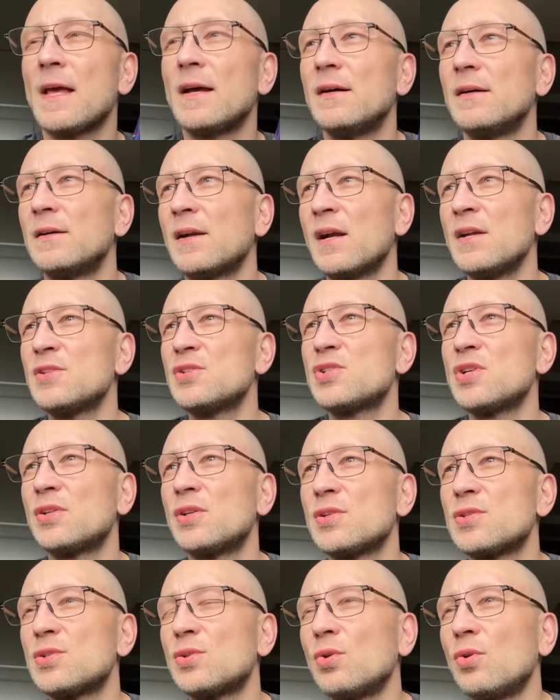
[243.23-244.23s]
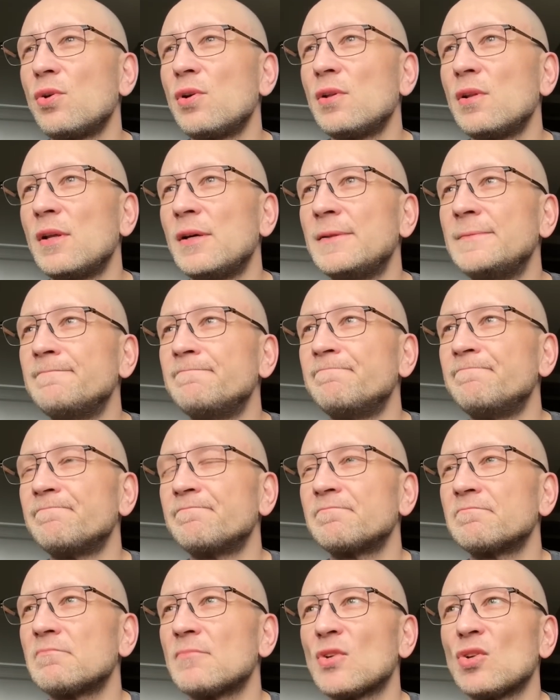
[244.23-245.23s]
А раньше это стоило,
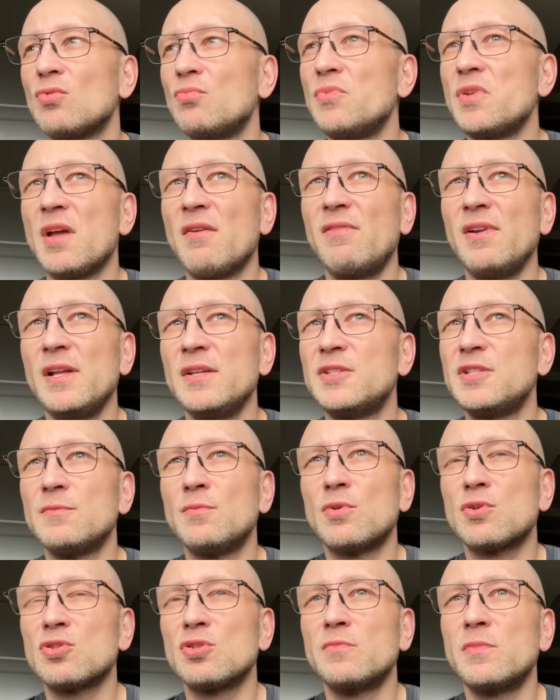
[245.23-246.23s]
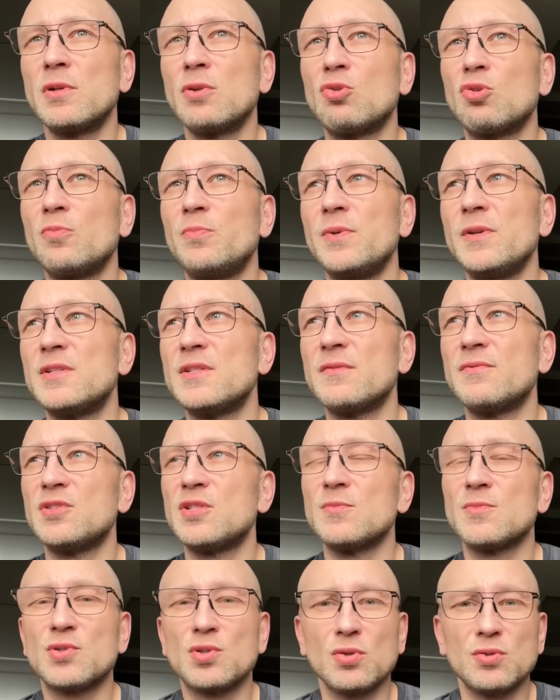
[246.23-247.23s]
у меня в ленте можно было купить за
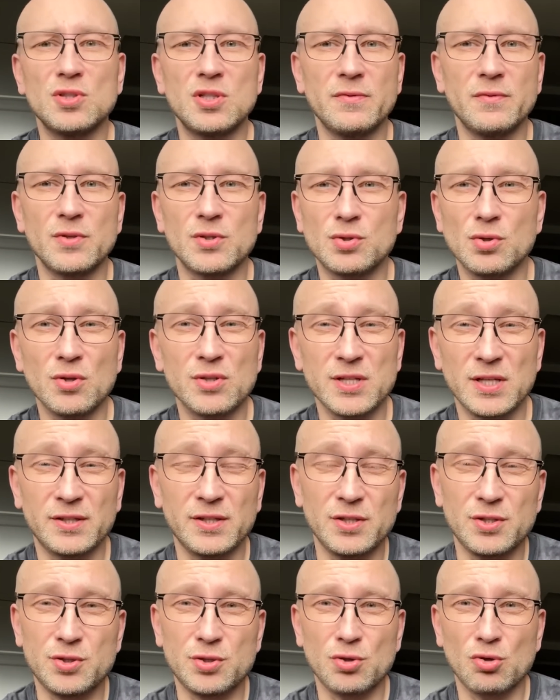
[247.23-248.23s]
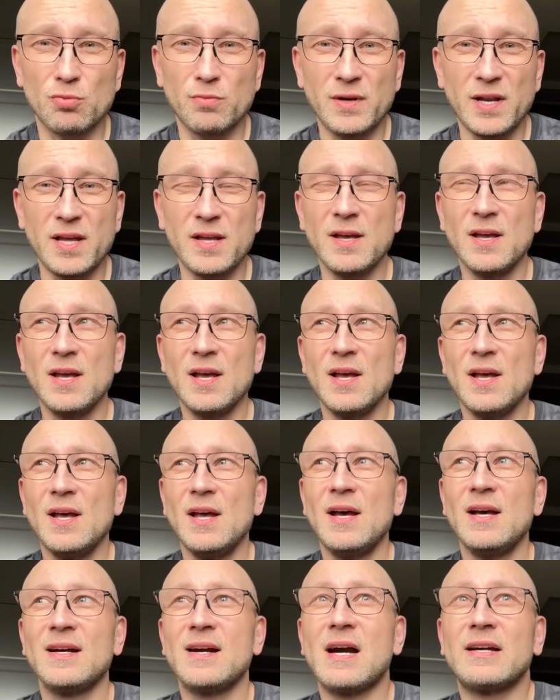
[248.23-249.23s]
800, 900, за 1000 рублей,
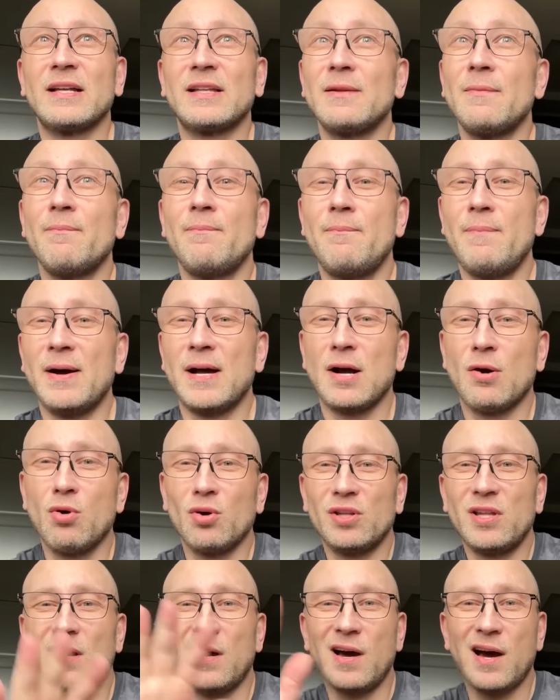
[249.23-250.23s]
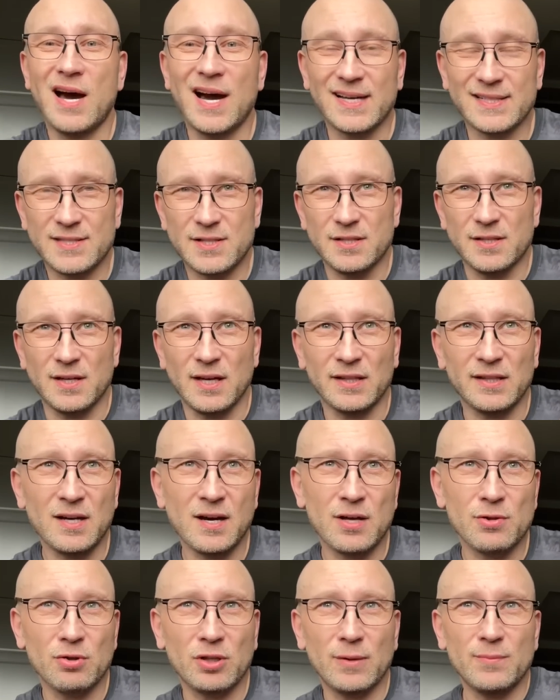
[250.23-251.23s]
когда там по какой-то акции, а так
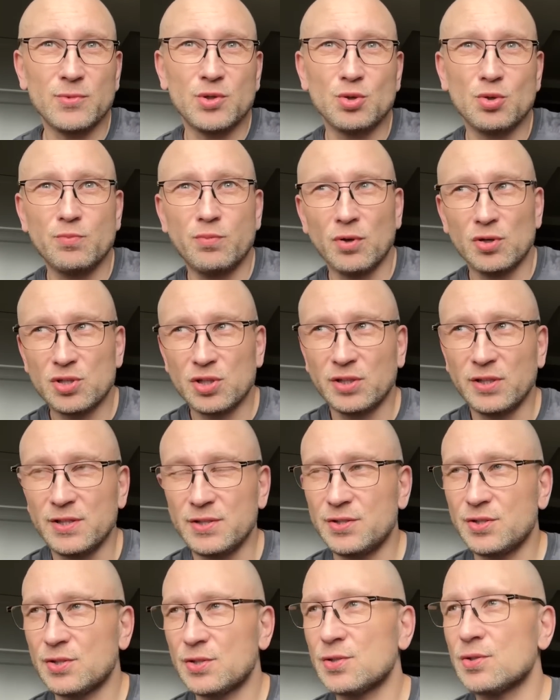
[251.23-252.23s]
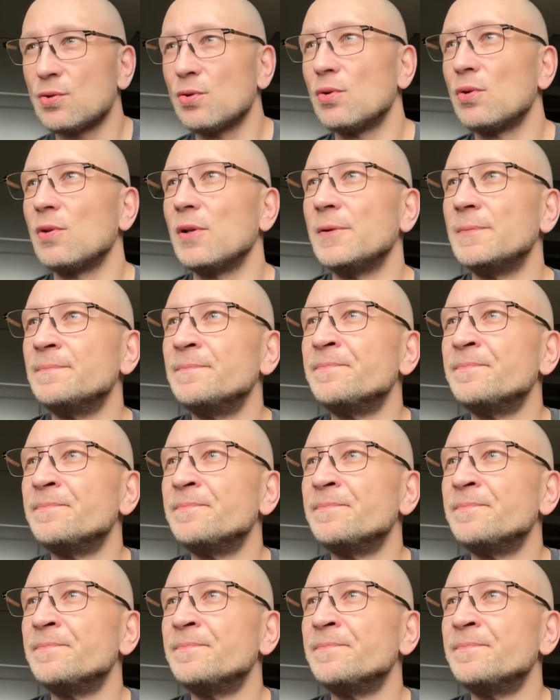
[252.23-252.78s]
оно там чуть больше тысячи стоило.